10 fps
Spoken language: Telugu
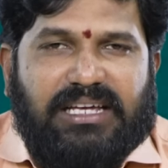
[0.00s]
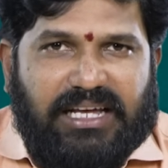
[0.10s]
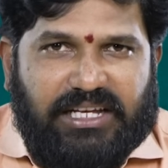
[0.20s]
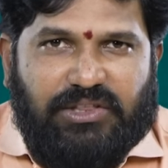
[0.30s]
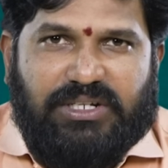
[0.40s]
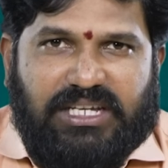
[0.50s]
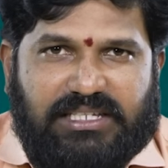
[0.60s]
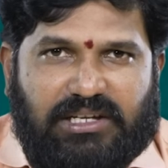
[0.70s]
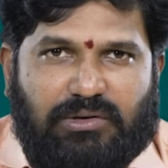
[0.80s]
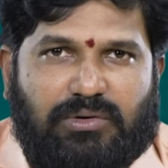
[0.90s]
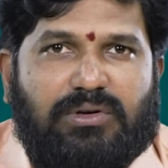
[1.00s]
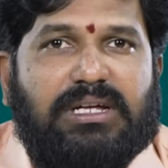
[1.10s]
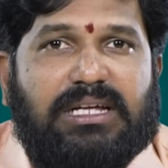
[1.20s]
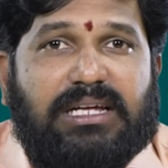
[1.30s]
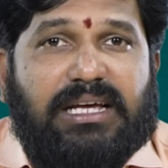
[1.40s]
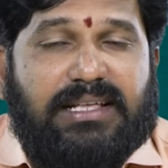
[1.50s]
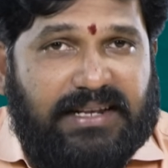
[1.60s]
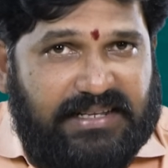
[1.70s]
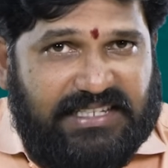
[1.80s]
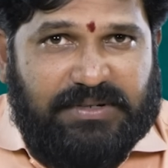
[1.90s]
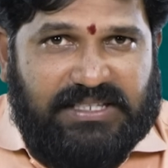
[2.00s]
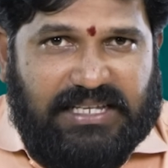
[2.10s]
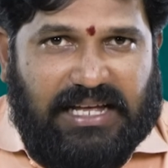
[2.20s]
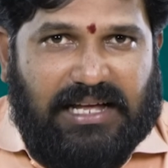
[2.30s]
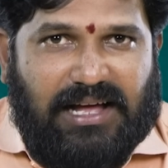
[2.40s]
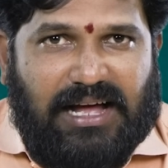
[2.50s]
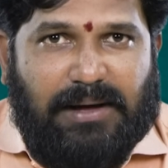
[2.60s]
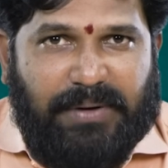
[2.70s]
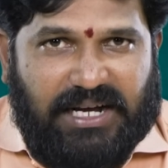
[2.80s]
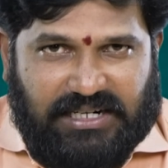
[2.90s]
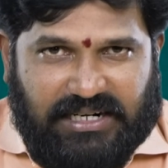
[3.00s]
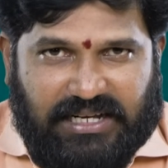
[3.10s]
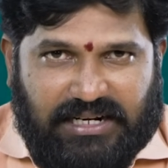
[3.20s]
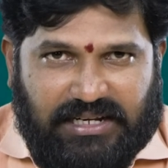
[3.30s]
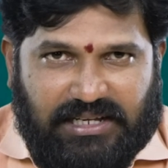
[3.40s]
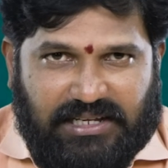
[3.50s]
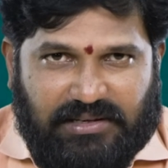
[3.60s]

ఇలా ఎందుకు చేశారు ఏదైనా సమస్య ఆ పాస్టర్ గారిని